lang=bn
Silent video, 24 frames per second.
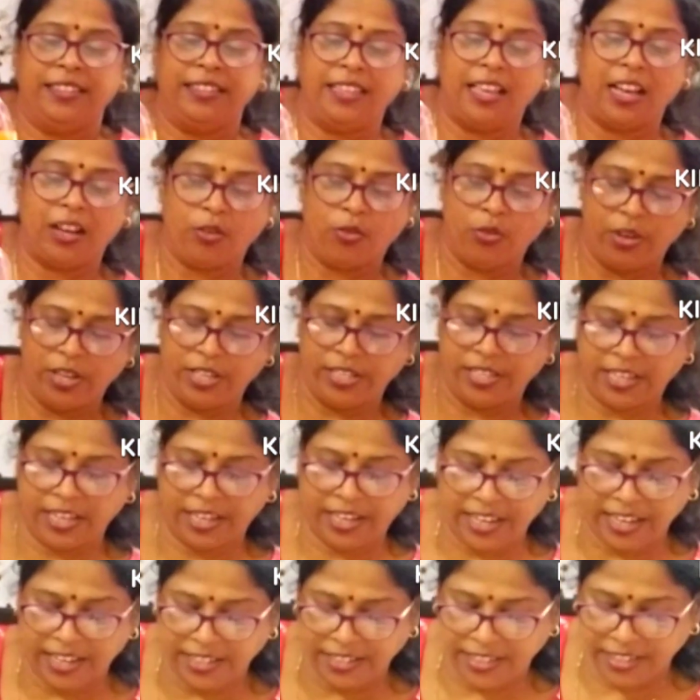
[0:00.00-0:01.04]
দেখো এই যে
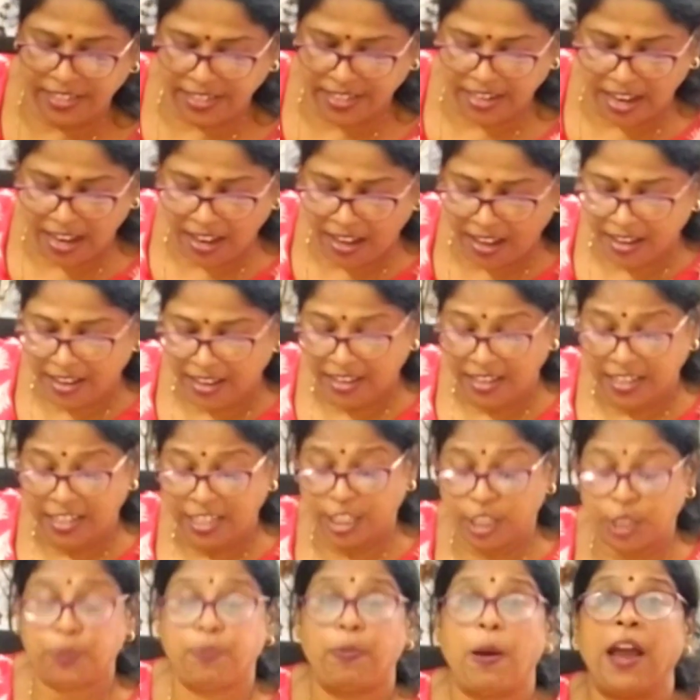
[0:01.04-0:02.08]
গেঞ্জিটা
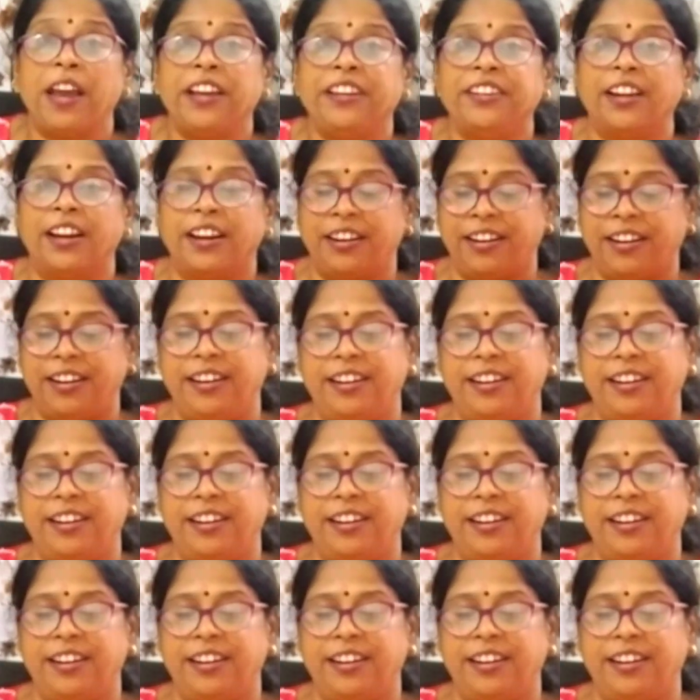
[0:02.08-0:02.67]
স্পাইডার